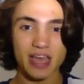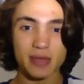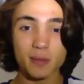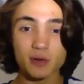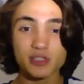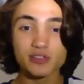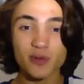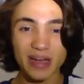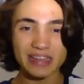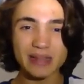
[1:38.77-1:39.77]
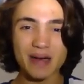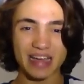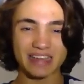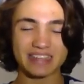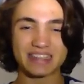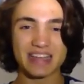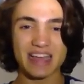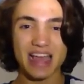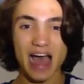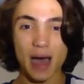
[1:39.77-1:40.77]
Me motivou ainda mais
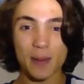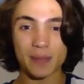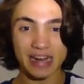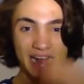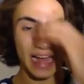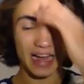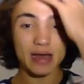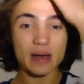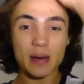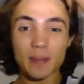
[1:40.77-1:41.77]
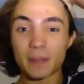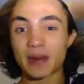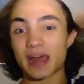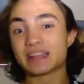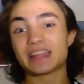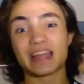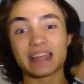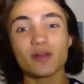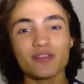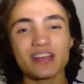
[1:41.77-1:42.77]
a aplicar para entrar
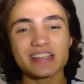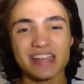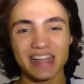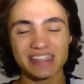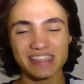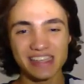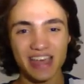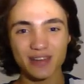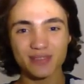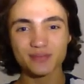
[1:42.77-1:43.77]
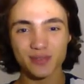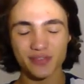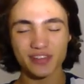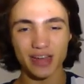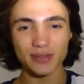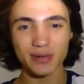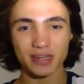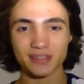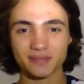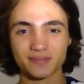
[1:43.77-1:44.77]
na Universidade Yale no final do
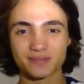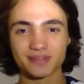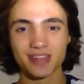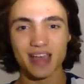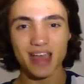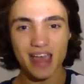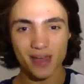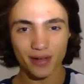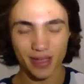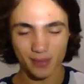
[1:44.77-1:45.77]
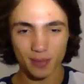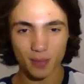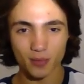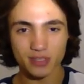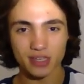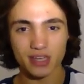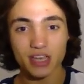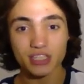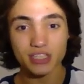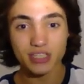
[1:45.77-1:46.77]
ano. Eu ganhei uma bolsa
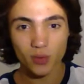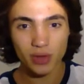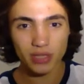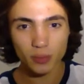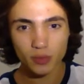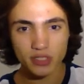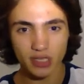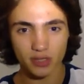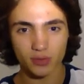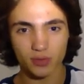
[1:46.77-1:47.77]
de 50%